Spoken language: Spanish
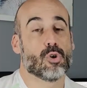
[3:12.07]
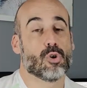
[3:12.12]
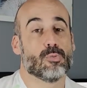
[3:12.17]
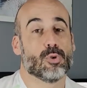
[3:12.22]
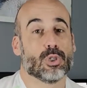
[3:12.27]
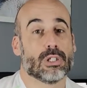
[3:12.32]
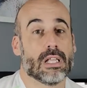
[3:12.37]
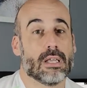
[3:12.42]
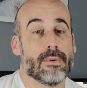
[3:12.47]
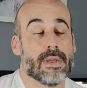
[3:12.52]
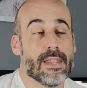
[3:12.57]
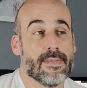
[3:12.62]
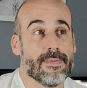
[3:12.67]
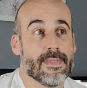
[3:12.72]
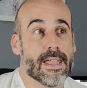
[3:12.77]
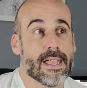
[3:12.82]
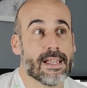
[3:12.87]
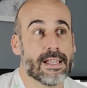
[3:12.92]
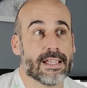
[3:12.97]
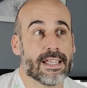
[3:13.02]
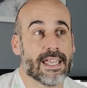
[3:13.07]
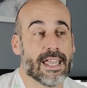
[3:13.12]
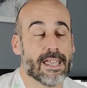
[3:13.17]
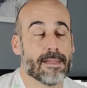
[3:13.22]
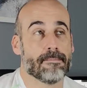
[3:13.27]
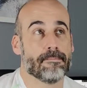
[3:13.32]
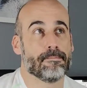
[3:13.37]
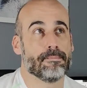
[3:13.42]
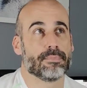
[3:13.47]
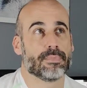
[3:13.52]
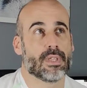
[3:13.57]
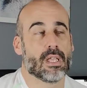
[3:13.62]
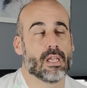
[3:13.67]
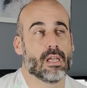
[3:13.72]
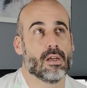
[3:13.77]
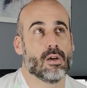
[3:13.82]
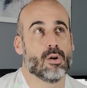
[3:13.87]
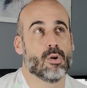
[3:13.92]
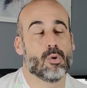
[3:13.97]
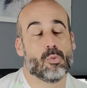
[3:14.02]
como te venden que,
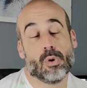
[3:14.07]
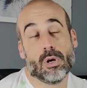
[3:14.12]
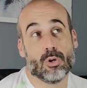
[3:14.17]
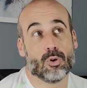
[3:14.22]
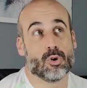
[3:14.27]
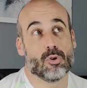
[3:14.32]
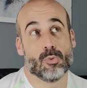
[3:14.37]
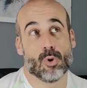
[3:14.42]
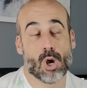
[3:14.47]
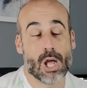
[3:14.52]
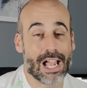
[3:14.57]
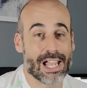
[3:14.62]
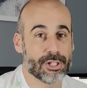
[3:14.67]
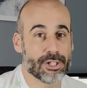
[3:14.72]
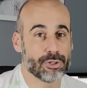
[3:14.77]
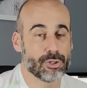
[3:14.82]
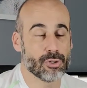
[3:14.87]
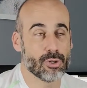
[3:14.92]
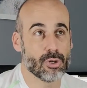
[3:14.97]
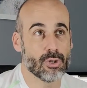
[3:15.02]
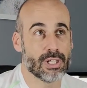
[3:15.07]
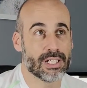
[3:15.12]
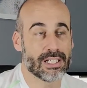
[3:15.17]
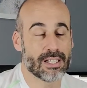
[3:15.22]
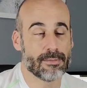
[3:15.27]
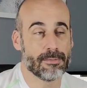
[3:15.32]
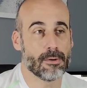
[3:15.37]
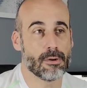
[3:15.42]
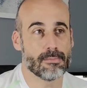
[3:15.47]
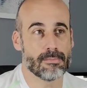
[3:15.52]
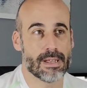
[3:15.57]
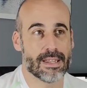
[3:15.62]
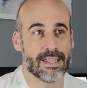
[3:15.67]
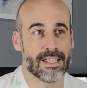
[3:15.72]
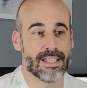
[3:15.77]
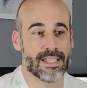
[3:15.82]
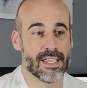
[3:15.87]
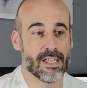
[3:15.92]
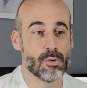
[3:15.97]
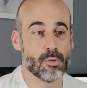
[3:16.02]
o bueno, como lo han hecho de esta forma,
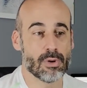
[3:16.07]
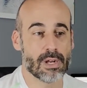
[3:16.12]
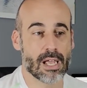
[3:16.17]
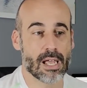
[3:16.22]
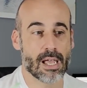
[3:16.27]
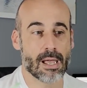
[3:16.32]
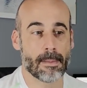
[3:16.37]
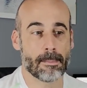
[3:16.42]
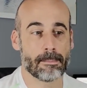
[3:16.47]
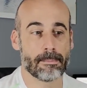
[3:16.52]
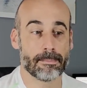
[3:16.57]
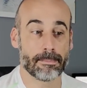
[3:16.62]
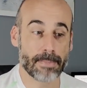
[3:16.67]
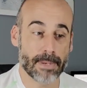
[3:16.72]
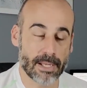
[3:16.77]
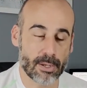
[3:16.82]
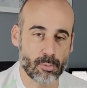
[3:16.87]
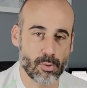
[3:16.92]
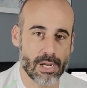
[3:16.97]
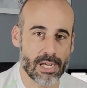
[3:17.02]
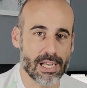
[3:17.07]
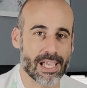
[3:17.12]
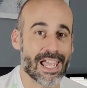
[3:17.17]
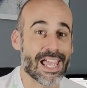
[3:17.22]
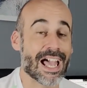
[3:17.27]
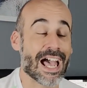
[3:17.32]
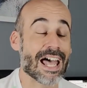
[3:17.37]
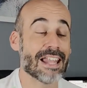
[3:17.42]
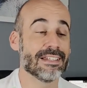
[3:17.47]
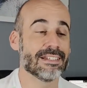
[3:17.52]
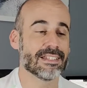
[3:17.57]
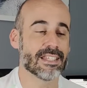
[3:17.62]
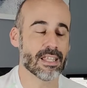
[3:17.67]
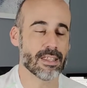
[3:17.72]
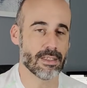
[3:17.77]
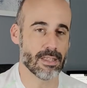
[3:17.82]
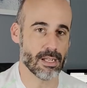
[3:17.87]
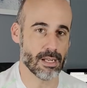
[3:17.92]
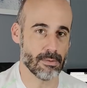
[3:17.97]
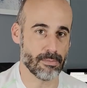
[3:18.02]
de que es una precuela, es
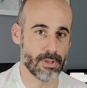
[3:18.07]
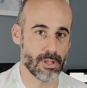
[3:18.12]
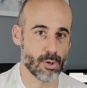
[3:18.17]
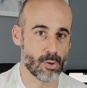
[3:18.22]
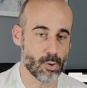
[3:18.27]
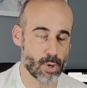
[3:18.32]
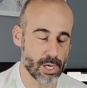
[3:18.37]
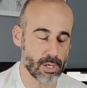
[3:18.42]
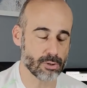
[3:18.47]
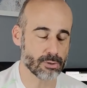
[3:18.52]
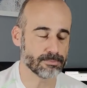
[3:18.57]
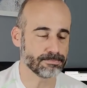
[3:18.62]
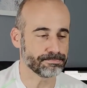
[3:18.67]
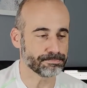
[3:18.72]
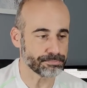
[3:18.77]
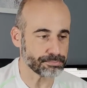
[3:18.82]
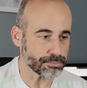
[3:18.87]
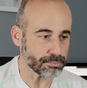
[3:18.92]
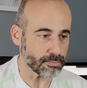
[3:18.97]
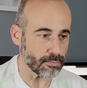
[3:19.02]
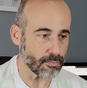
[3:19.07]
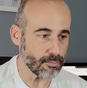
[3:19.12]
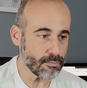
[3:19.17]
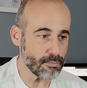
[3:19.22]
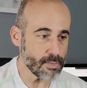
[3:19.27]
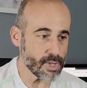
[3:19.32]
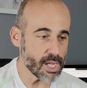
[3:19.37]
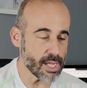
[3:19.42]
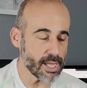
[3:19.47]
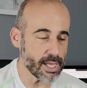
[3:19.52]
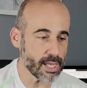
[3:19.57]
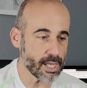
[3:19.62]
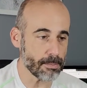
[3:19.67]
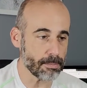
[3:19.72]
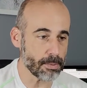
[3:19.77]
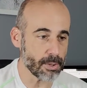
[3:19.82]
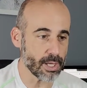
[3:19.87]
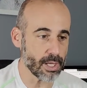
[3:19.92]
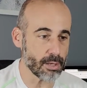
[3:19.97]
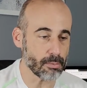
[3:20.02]
antes del videojuego,
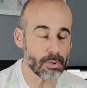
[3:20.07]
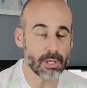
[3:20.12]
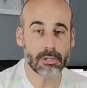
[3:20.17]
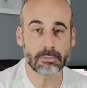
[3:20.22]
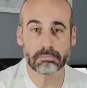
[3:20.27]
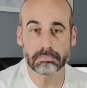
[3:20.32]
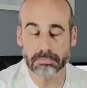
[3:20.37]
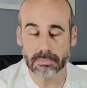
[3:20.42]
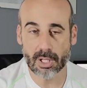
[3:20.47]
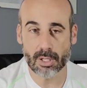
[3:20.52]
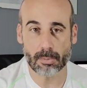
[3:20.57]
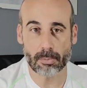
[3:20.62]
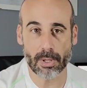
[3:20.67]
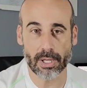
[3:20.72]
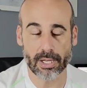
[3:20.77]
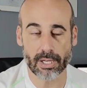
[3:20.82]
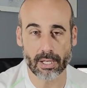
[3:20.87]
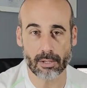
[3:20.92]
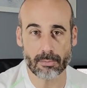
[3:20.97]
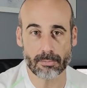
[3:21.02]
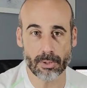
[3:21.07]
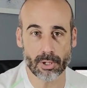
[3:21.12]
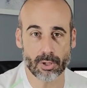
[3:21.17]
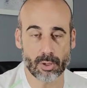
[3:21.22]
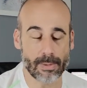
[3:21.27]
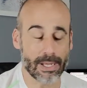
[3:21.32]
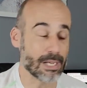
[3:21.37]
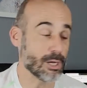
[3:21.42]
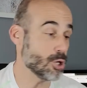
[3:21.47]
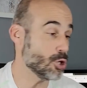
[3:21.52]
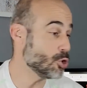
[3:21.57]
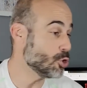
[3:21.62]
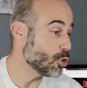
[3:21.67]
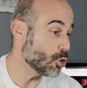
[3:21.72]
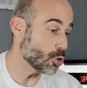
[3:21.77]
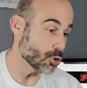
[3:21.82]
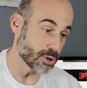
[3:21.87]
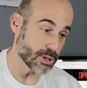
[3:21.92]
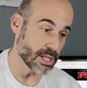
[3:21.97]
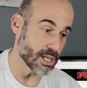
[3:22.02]
eh, pues bueno, te lo puedes creer un poquito más.
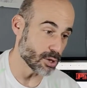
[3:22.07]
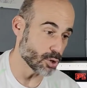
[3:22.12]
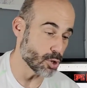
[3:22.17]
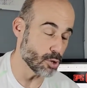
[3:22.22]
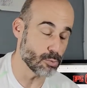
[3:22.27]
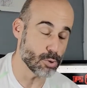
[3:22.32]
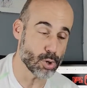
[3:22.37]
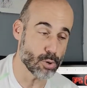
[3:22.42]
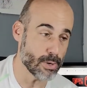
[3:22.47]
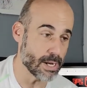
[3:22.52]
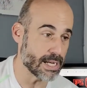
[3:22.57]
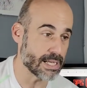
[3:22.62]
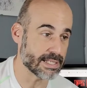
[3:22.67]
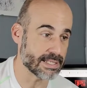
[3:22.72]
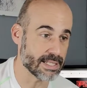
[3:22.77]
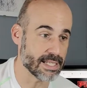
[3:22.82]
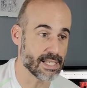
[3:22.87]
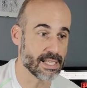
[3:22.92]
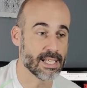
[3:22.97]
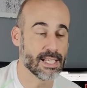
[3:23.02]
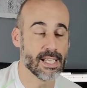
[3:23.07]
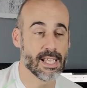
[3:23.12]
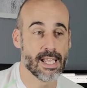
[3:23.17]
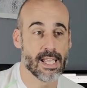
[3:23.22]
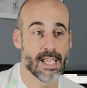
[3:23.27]
No sé cómo lo van a hacer